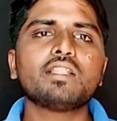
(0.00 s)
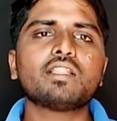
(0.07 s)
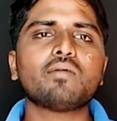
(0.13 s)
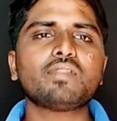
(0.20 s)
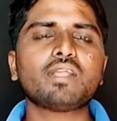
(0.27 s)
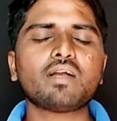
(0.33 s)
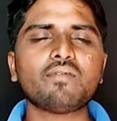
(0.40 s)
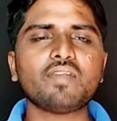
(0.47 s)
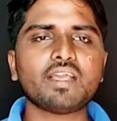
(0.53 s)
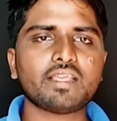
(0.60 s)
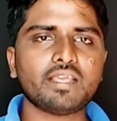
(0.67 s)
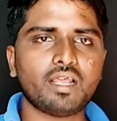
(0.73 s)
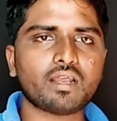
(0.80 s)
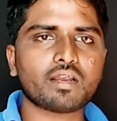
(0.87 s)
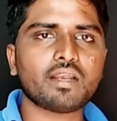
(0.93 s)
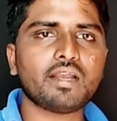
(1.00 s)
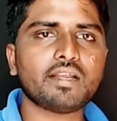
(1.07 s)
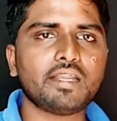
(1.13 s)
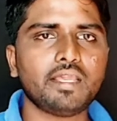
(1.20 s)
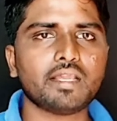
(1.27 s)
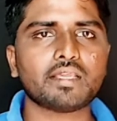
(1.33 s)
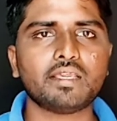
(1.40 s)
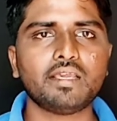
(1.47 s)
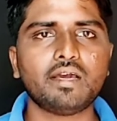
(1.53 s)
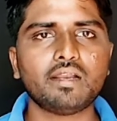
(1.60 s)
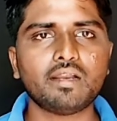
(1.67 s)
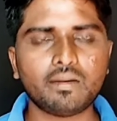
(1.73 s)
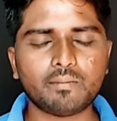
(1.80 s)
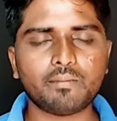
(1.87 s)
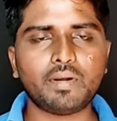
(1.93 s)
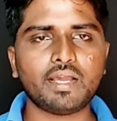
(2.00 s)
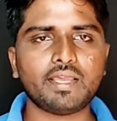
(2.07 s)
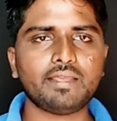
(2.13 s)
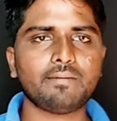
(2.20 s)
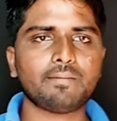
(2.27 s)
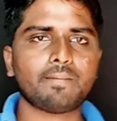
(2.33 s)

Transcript: तब तक अपना ख्याल रखना टेक केयर बाय